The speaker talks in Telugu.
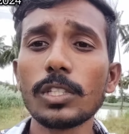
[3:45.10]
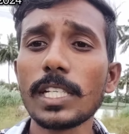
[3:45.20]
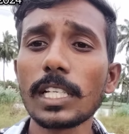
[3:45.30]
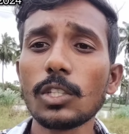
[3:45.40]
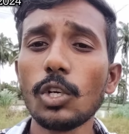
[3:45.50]

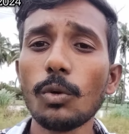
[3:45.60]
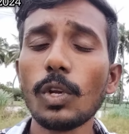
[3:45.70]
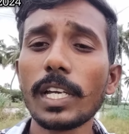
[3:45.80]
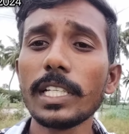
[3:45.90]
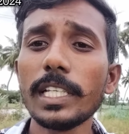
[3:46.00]
దూళ్ళు
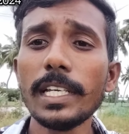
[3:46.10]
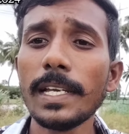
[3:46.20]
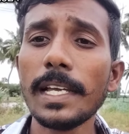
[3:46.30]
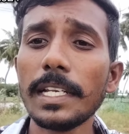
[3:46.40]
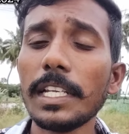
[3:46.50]
సాగుతూ ఉండే
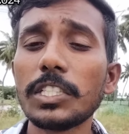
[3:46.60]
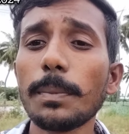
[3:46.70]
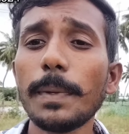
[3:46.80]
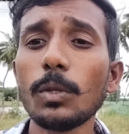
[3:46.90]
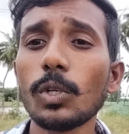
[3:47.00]
వాళ్ళకైతే
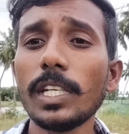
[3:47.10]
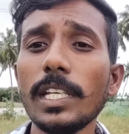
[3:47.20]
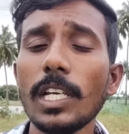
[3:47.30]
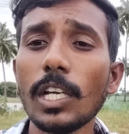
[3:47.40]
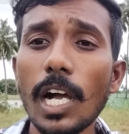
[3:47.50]
నేను
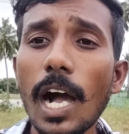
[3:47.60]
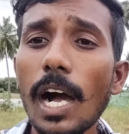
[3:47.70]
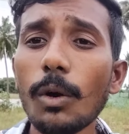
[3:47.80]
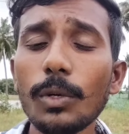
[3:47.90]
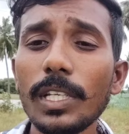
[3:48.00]
చెప్పేది ఒకటి
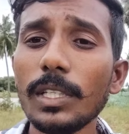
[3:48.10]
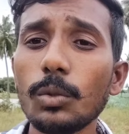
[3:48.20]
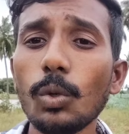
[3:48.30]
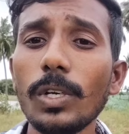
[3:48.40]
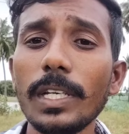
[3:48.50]

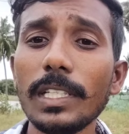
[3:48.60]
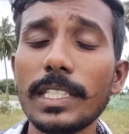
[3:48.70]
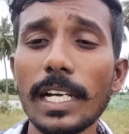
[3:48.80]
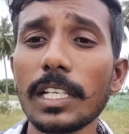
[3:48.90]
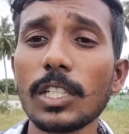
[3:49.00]
ఆవుని
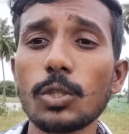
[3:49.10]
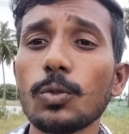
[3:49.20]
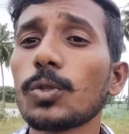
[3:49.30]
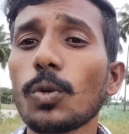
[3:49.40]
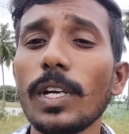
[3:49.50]
దూళ్ళని
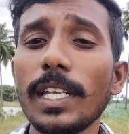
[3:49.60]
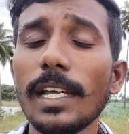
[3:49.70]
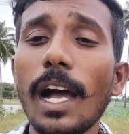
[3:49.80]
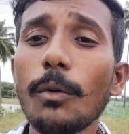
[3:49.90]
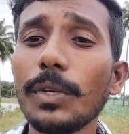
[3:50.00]
జాగ్రత్తగా
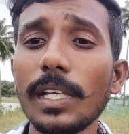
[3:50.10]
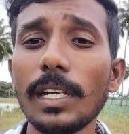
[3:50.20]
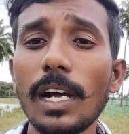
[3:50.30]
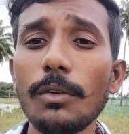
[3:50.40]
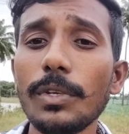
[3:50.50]
చూసుకోండి
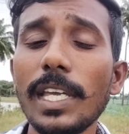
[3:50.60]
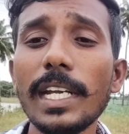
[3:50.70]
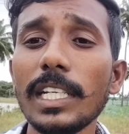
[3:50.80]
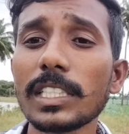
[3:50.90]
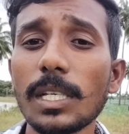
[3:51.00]
అవి
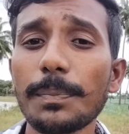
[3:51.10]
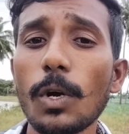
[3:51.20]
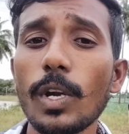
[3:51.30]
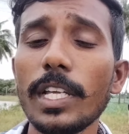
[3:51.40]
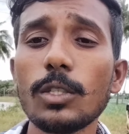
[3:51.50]
అవి
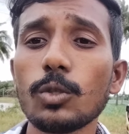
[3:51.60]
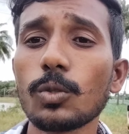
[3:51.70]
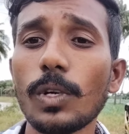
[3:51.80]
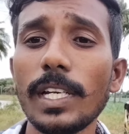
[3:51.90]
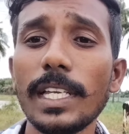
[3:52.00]
ఏంటికి సప్పగా
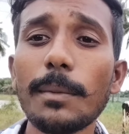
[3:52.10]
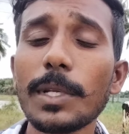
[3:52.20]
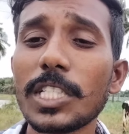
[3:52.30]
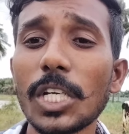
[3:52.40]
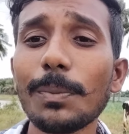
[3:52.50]
ఉన్నాయని
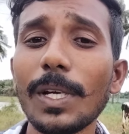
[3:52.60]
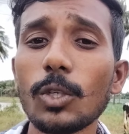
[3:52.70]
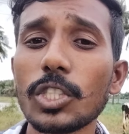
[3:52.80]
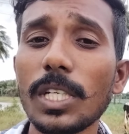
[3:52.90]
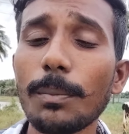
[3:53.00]
చూసుకోండి ఏమైనా
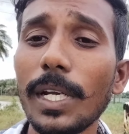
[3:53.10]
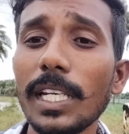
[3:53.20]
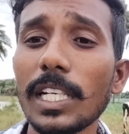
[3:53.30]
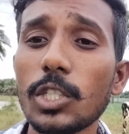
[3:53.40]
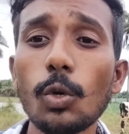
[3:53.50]
జ్వరం కానీ
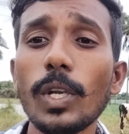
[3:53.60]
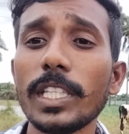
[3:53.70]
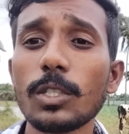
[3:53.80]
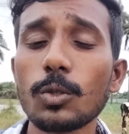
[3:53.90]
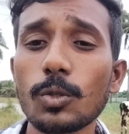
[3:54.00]
వచ్చింటే
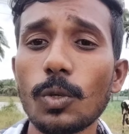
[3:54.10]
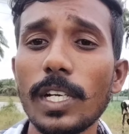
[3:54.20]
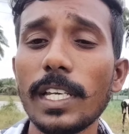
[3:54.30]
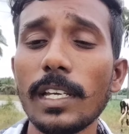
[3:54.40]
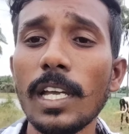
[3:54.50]
మెయిన్గా చెవులు
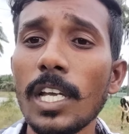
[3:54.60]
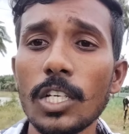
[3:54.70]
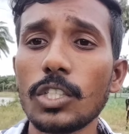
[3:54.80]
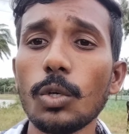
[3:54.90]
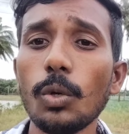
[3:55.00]
అయితే
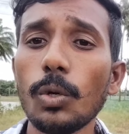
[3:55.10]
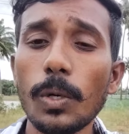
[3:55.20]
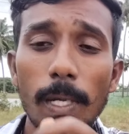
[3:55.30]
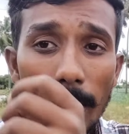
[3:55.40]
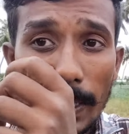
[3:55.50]
చూసుకోండి
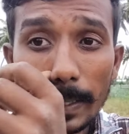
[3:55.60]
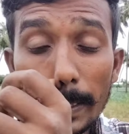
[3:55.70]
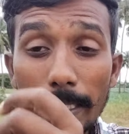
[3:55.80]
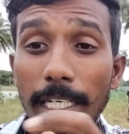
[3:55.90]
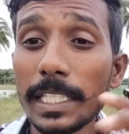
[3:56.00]
చెవులు
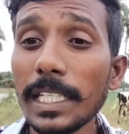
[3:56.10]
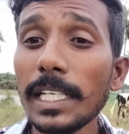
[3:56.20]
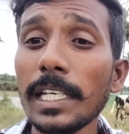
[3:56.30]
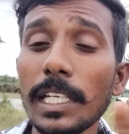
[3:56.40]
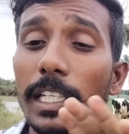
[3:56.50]

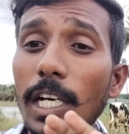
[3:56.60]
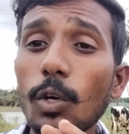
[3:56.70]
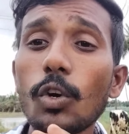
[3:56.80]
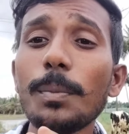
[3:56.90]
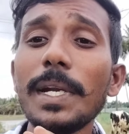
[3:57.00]
దీనికైతే
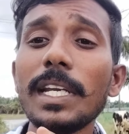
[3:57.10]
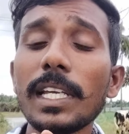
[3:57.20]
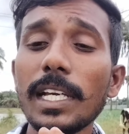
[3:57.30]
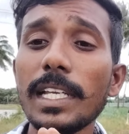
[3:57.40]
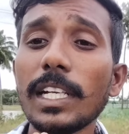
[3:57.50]
ఇంకా
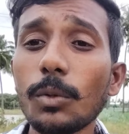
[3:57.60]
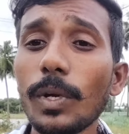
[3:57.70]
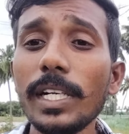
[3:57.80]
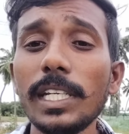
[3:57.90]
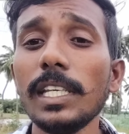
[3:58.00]
గవర్నమెంట్ని
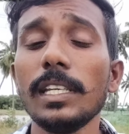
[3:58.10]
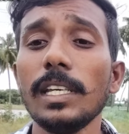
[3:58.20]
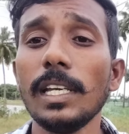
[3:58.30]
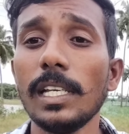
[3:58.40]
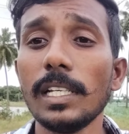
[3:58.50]
ఇంకా
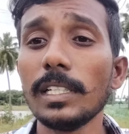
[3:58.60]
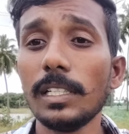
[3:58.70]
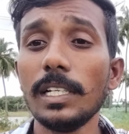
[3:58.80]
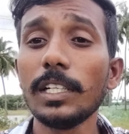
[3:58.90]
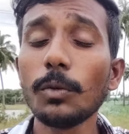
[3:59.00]
ఎటువంటి
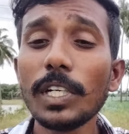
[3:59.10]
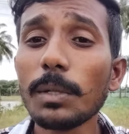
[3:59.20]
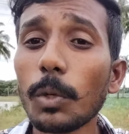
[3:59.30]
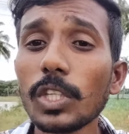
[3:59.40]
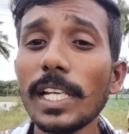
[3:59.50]

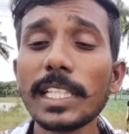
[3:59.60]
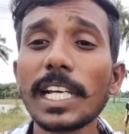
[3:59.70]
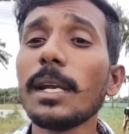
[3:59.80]
ఎటువంటి